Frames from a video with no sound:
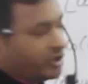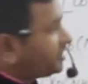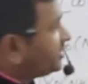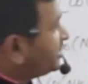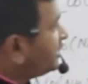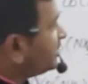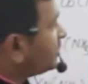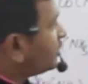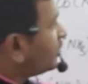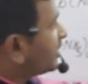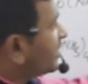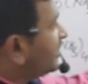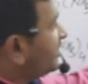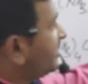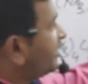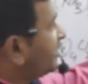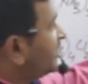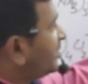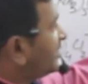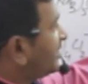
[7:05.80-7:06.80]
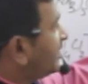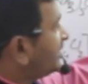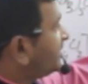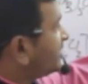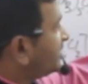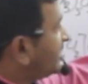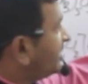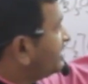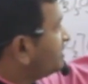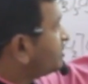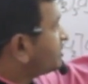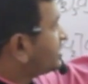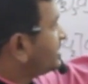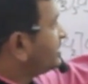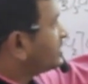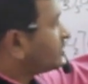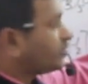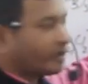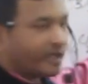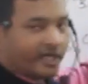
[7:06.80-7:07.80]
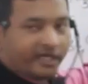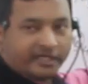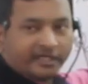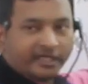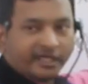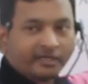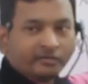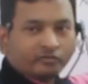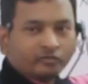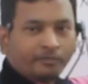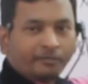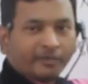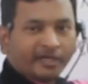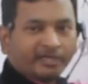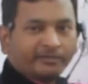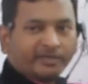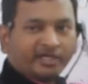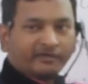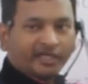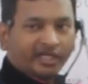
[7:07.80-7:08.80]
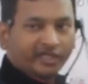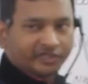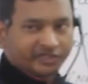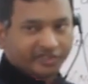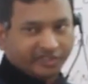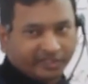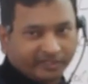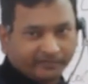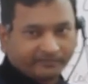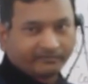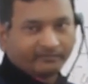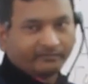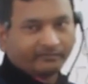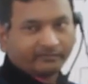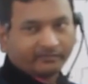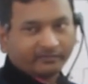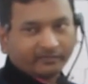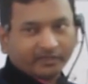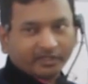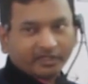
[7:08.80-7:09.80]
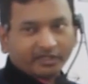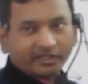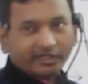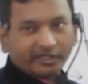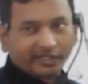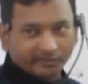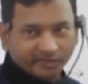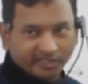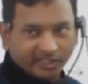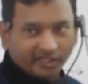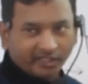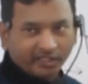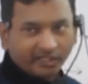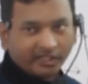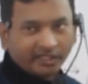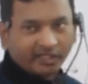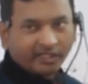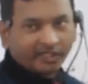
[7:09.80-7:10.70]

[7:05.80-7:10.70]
और जो तीन क्लोराइड निकल गए तो यही जो तीन क्लोराइड है वो प्राइमरी बैलेंसी है डम्स क्लियर